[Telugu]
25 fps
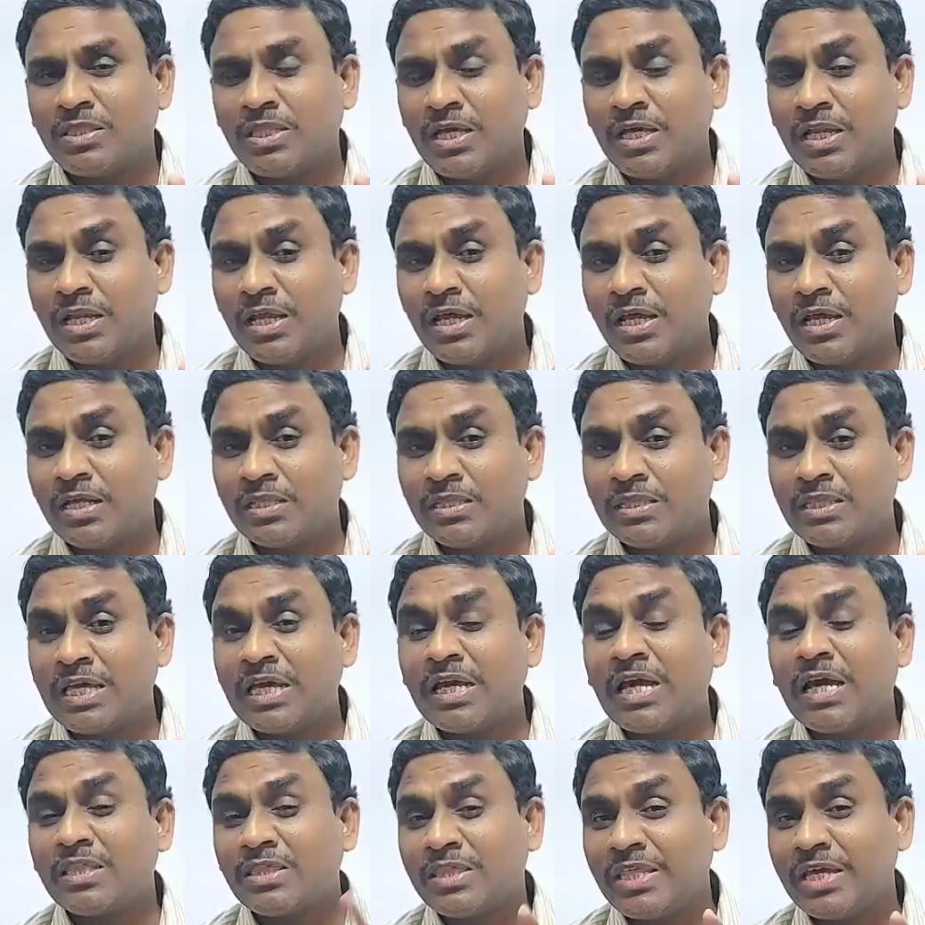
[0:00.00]
తెర
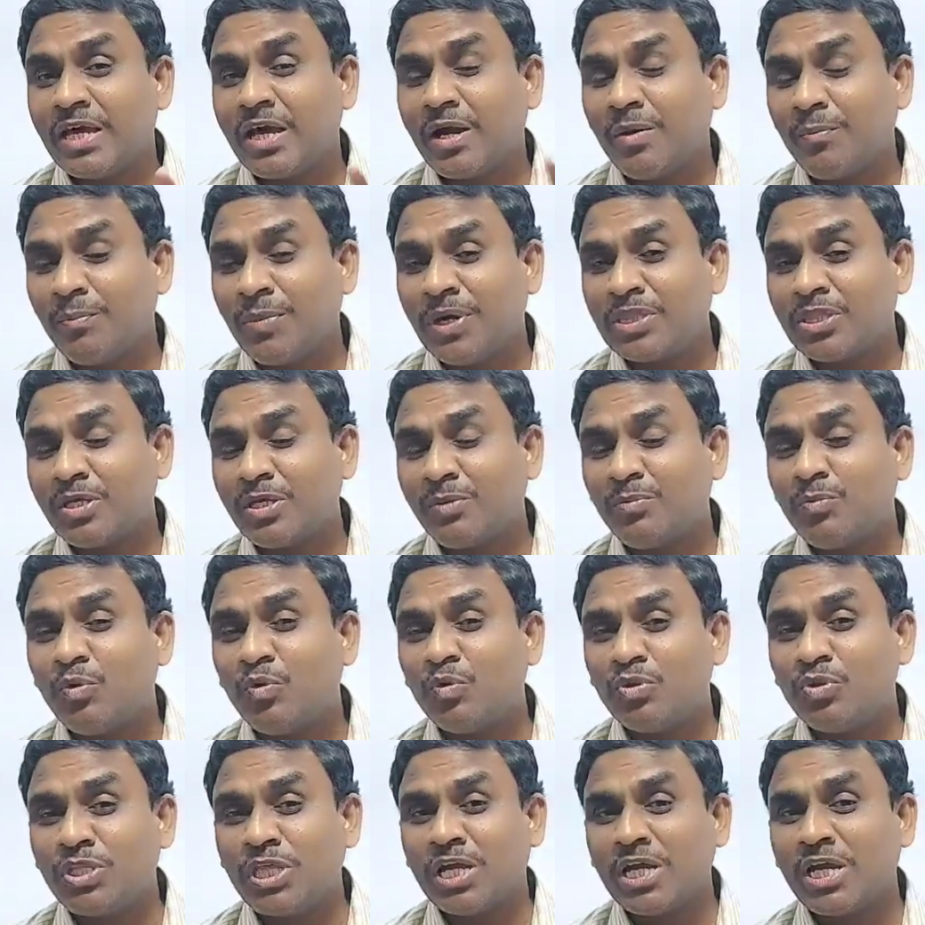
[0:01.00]
తెగ తెగ
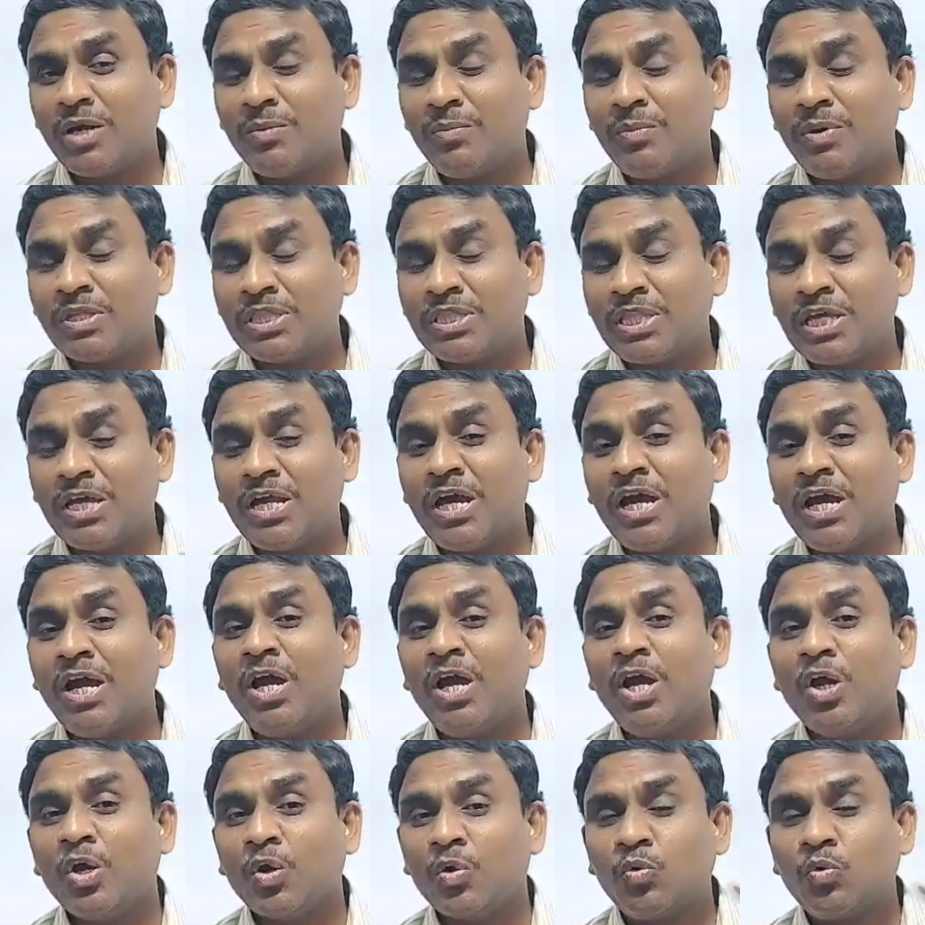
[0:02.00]
మతము తెగము తెగ
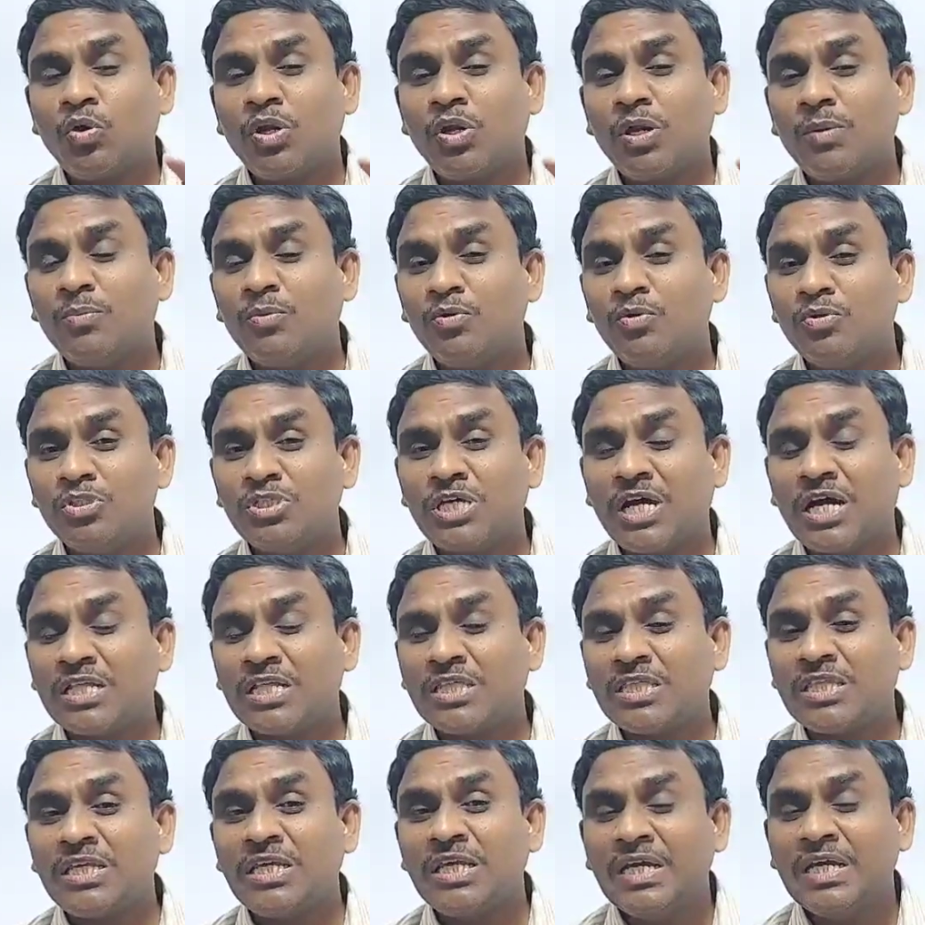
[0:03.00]
కులము
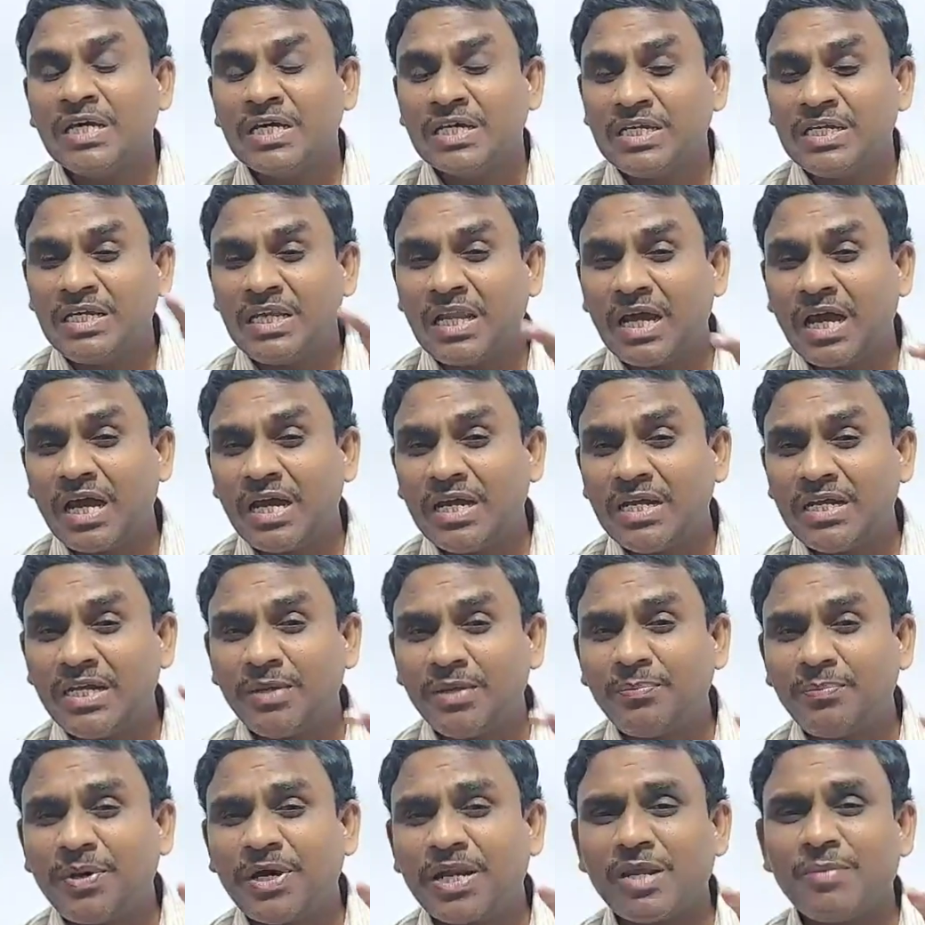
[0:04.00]
జాతి
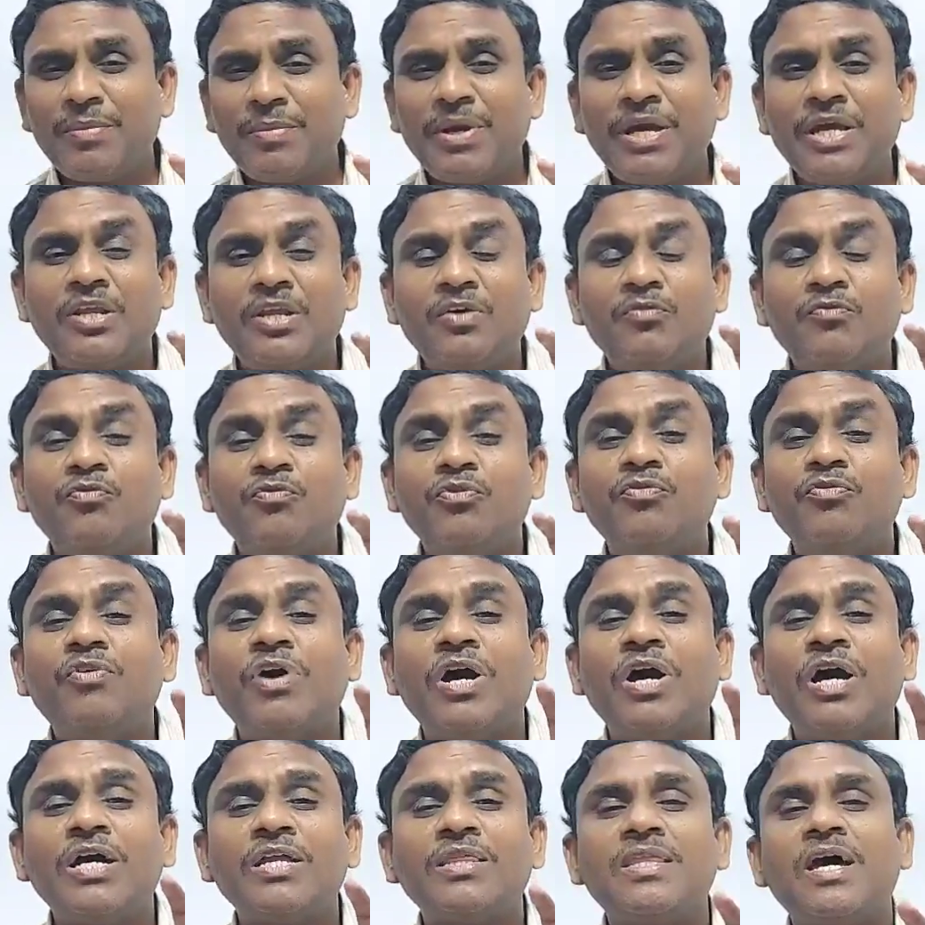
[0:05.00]
ఇలాంటి పరమైన
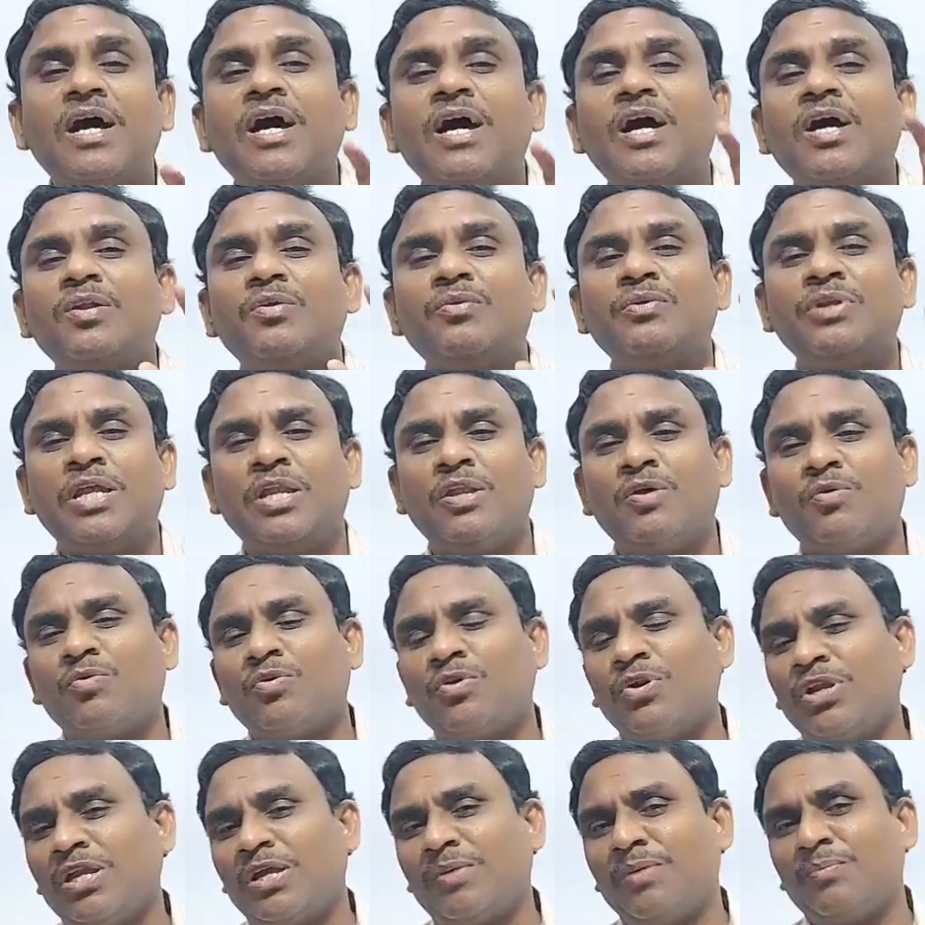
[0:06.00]
వివాదాలు
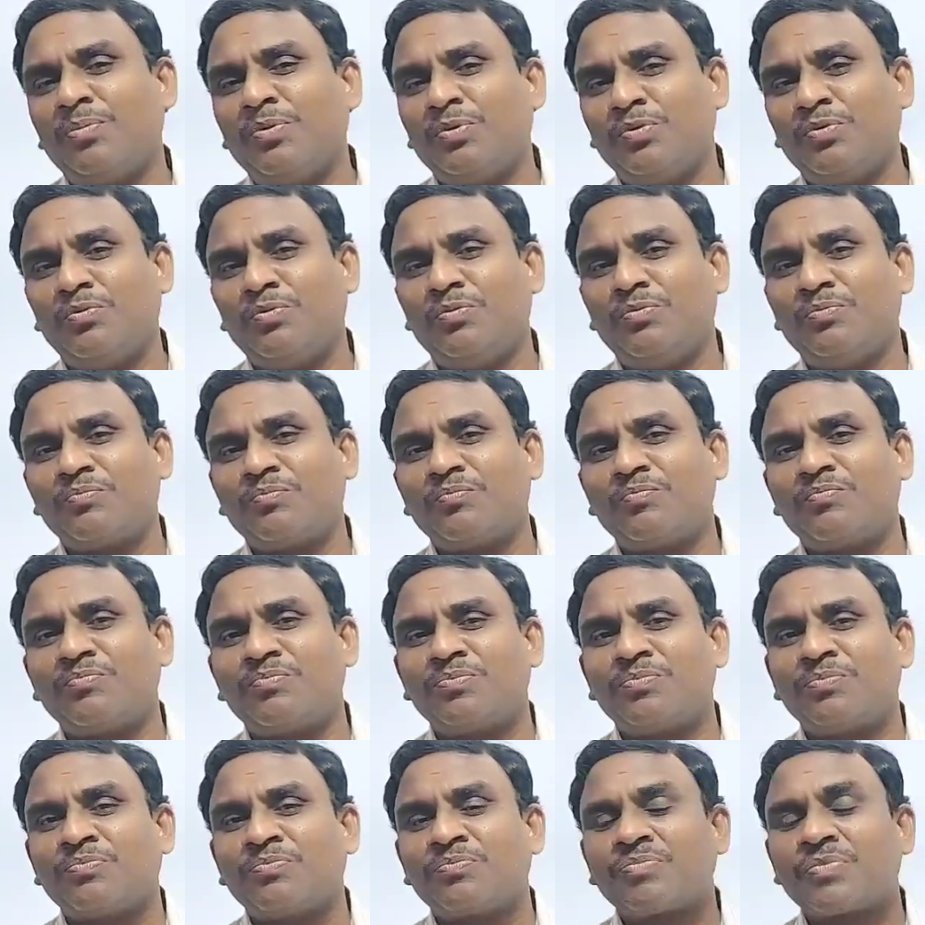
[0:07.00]
నెలకొన్నప్పుడు
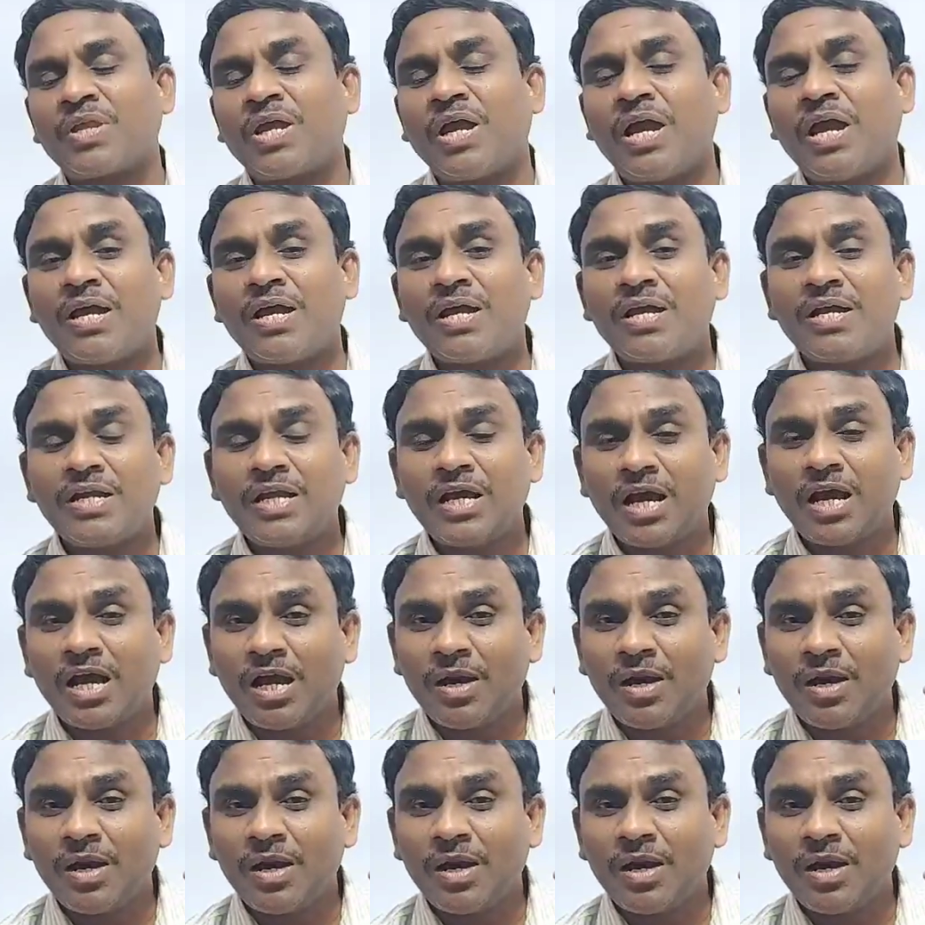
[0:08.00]
అక్కడ